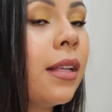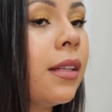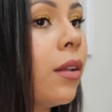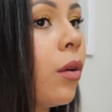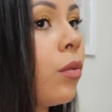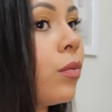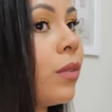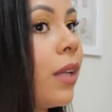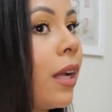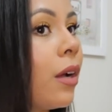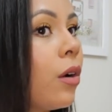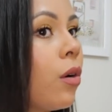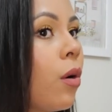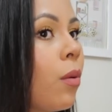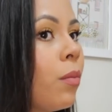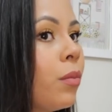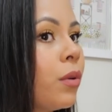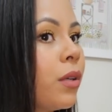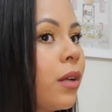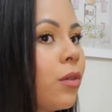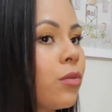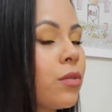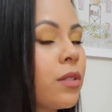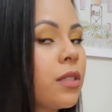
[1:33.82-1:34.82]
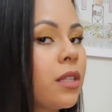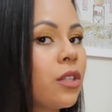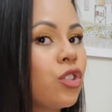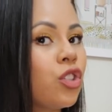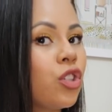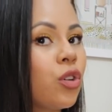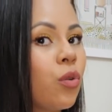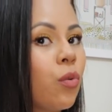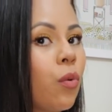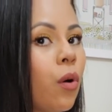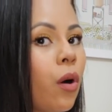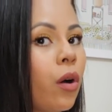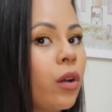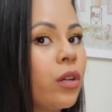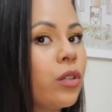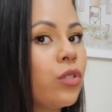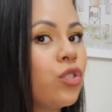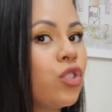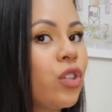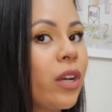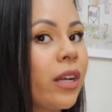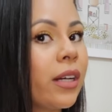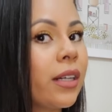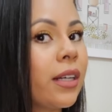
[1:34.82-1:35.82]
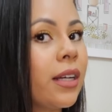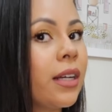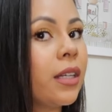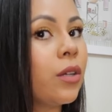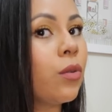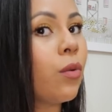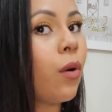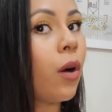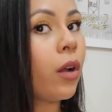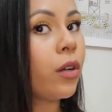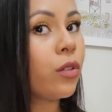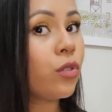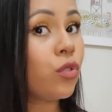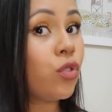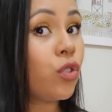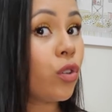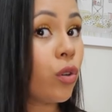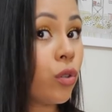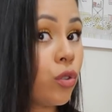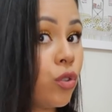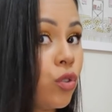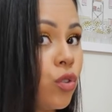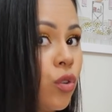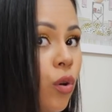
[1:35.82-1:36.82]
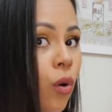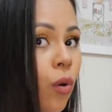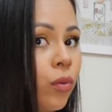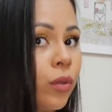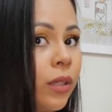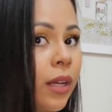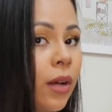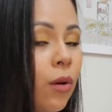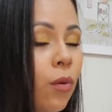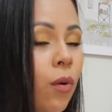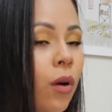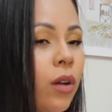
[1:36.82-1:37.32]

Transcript: Não tem como não sentir o óleo de argan e o óleo de ojô, né?